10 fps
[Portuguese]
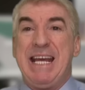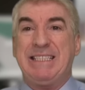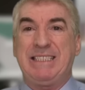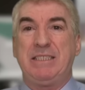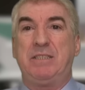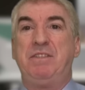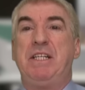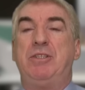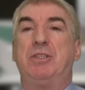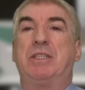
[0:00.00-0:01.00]
Estes
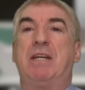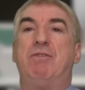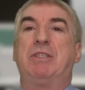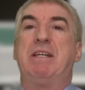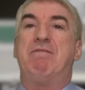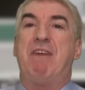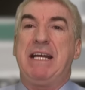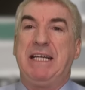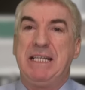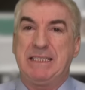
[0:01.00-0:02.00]
vídeos que você
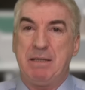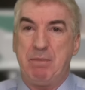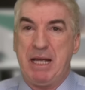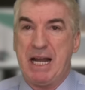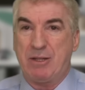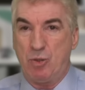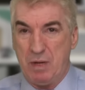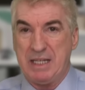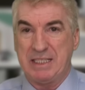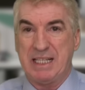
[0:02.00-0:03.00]
vai receber
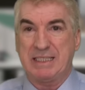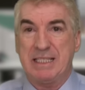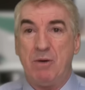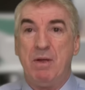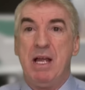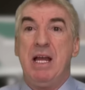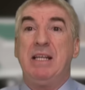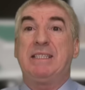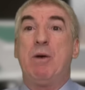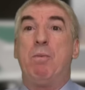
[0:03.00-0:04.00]
atualização
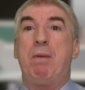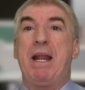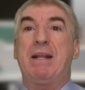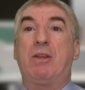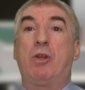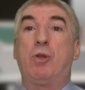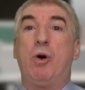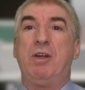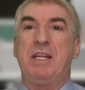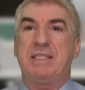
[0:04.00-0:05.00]
são para
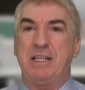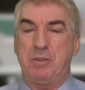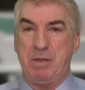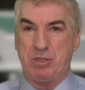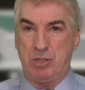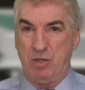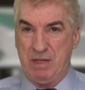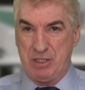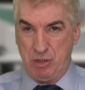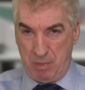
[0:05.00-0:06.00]
todas as
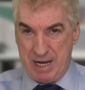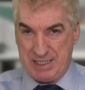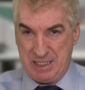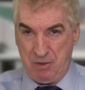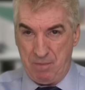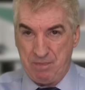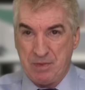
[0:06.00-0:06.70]
pessoas do Brasil.